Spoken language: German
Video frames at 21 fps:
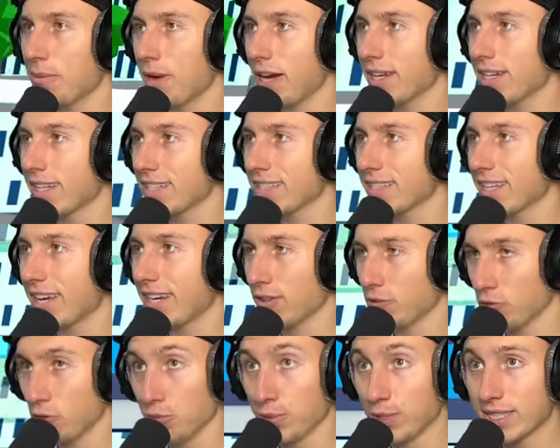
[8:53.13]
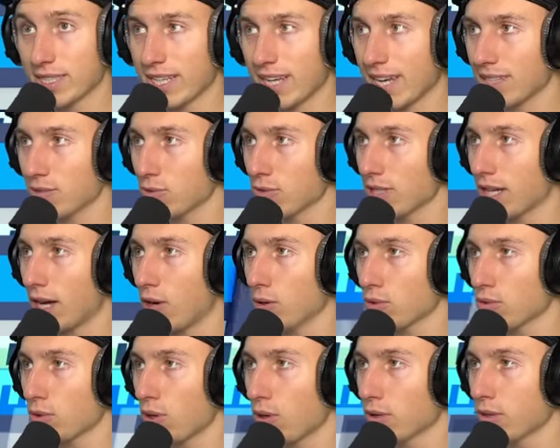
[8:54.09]
machen das direkt übelst krass, unser
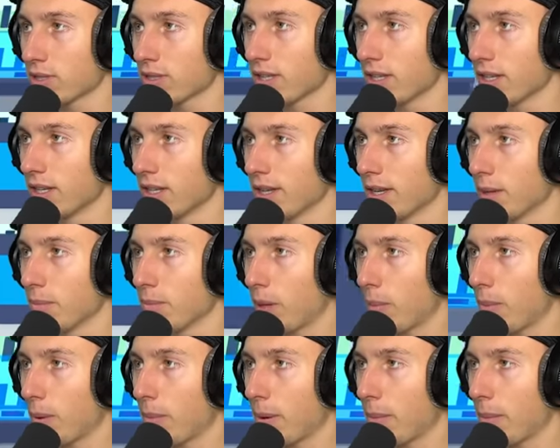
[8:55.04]
Autohaus. Oh